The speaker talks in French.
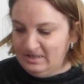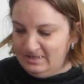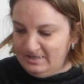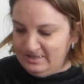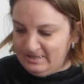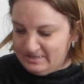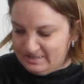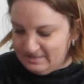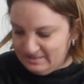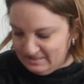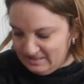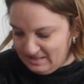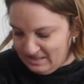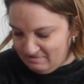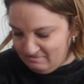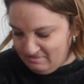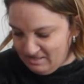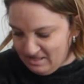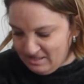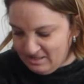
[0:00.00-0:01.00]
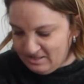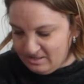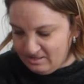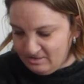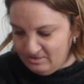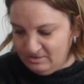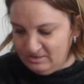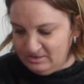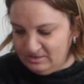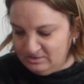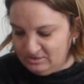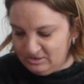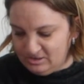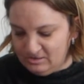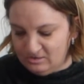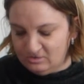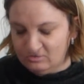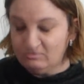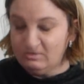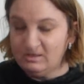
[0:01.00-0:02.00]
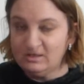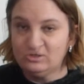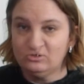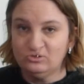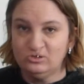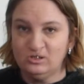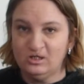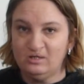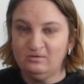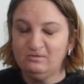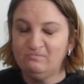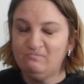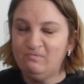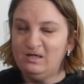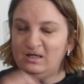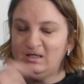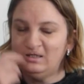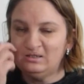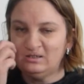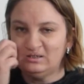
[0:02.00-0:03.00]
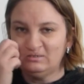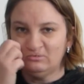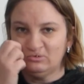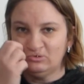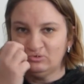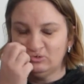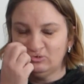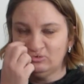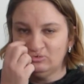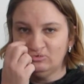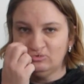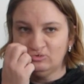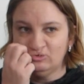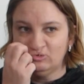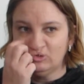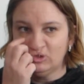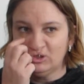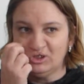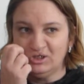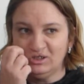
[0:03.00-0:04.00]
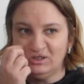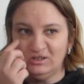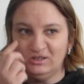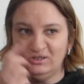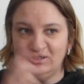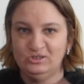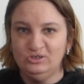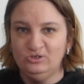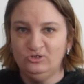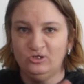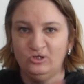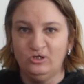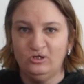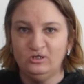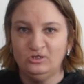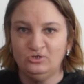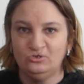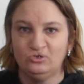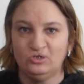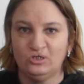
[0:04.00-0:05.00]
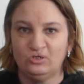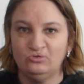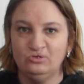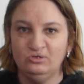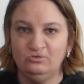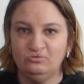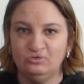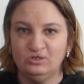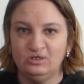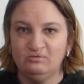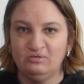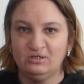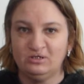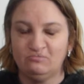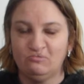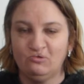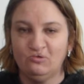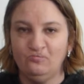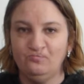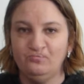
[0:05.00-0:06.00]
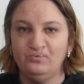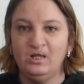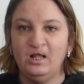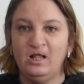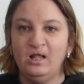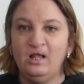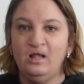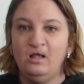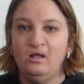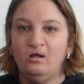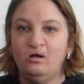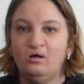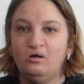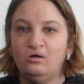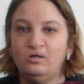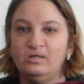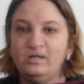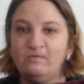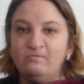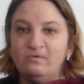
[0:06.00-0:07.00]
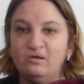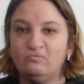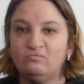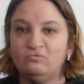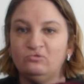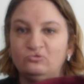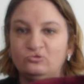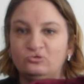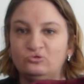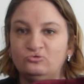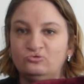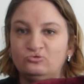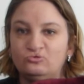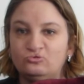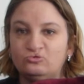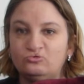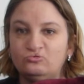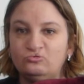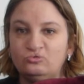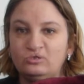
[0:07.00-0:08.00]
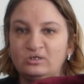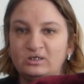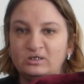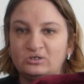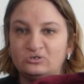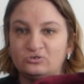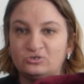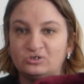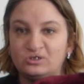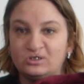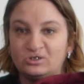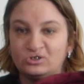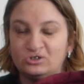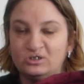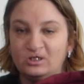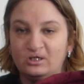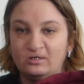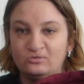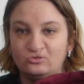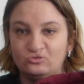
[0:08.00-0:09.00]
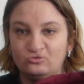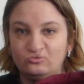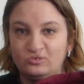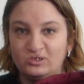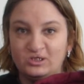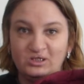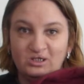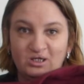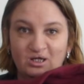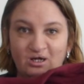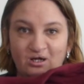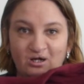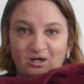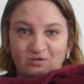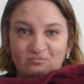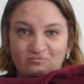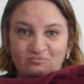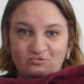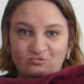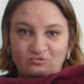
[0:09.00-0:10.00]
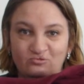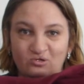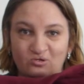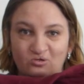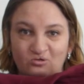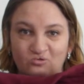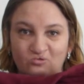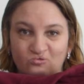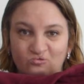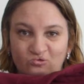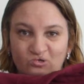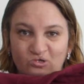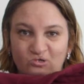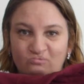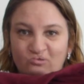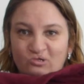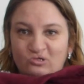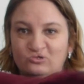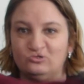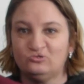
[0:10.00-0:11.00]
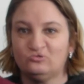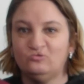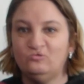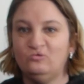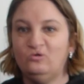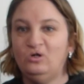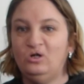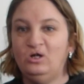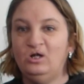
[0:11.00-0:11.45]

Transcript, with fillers: et c'est de la marque Lidl en fait ils avaient plein d'invendus de tout ce qui était Lidl et tout ça au niveau des vêtements il y avait un peu de tout et je cherchais à tout prix un pull couleur bordeaux